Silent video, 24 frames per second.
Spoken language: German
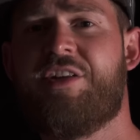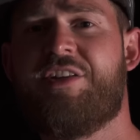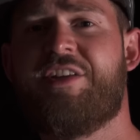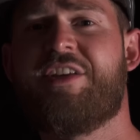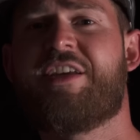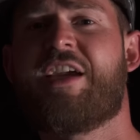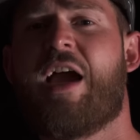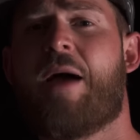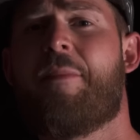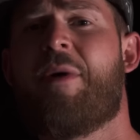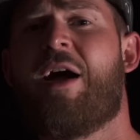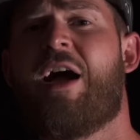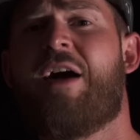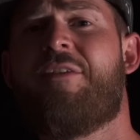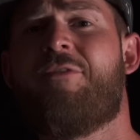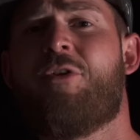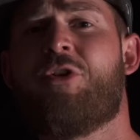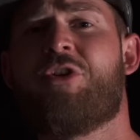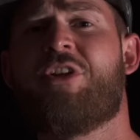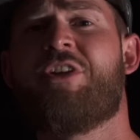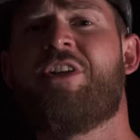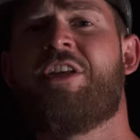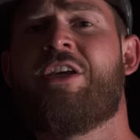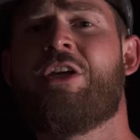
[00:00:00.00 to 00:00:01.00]
Die Kamera
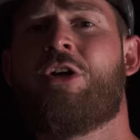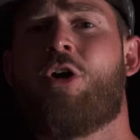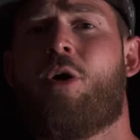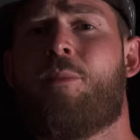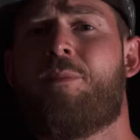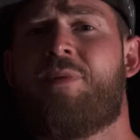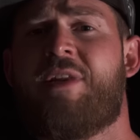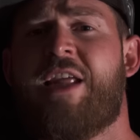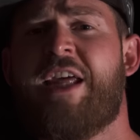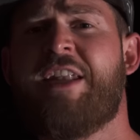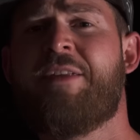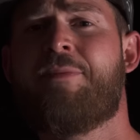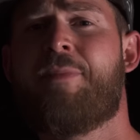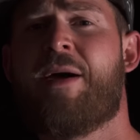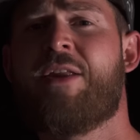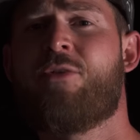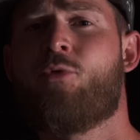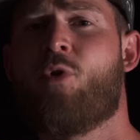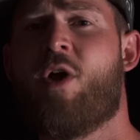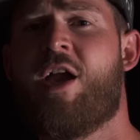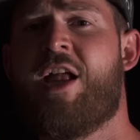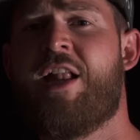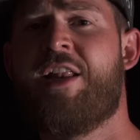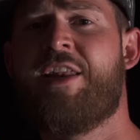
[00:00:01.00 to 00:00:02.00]
wird in den komplett
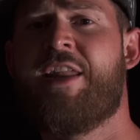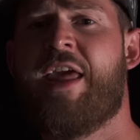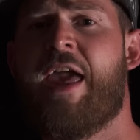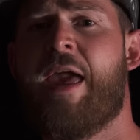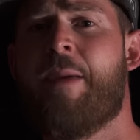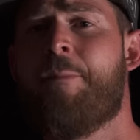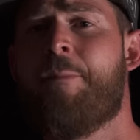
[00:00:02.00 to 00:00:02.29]
manuellen